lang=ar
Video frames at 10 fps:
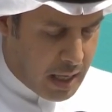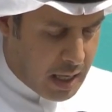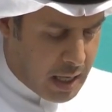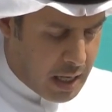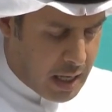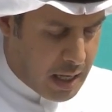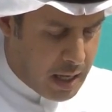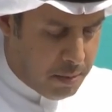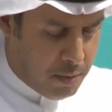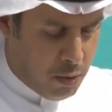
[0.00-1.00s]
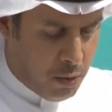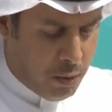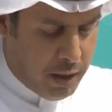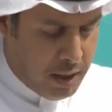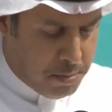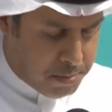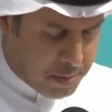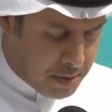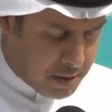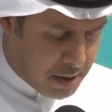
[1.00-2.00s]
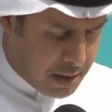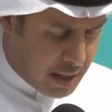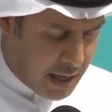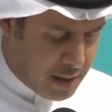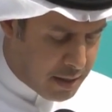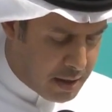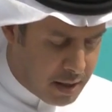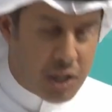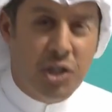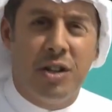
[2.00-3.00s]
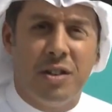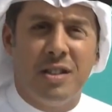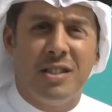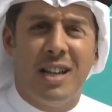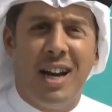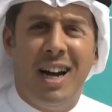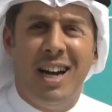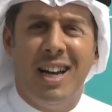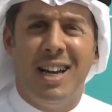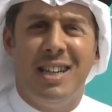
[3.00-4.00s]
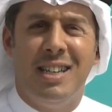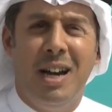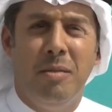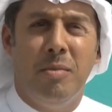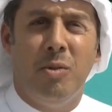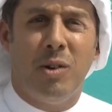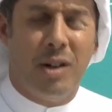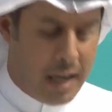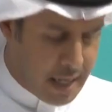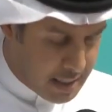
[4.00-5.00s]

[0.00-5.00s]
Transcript: وتزامنا مع ذكرى ميلاد الرحالة العربي ابن بطوطة ويستمر